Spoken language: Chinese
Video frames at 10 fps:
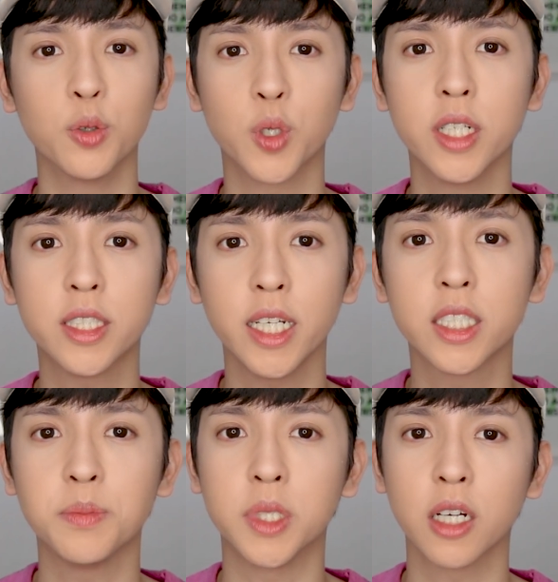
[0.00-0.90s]
我觉得这一
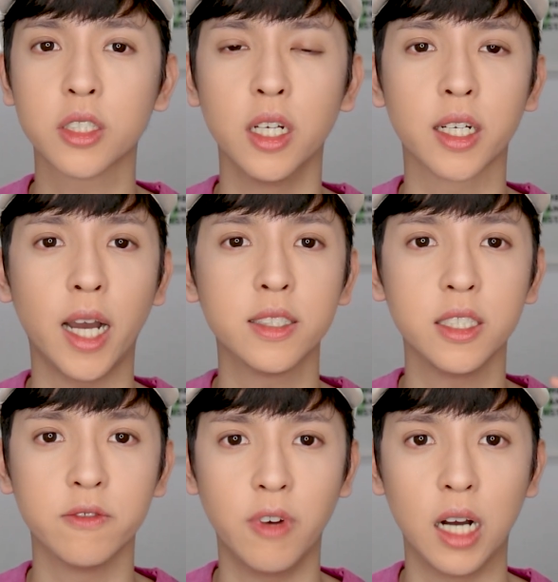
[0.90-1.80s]
支比较适合干
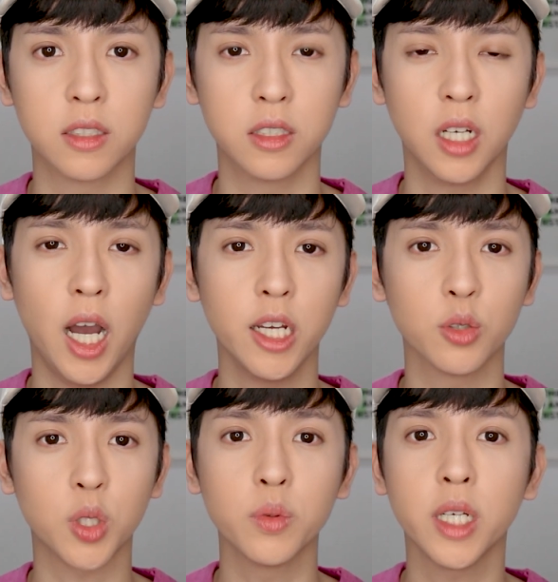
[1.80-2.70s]
性发质，还
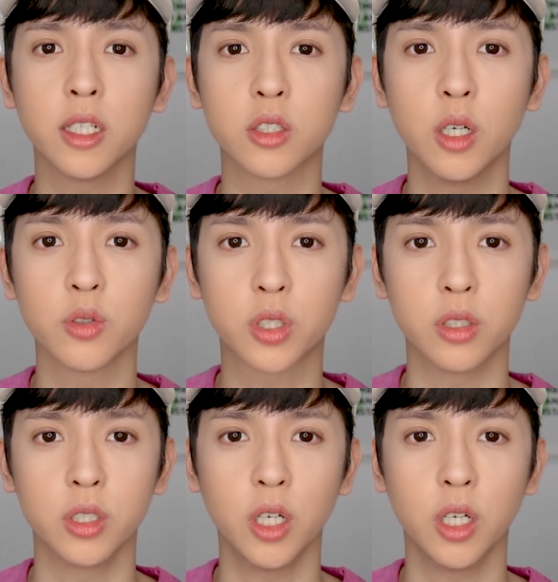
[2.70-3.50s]
有冬天的时候使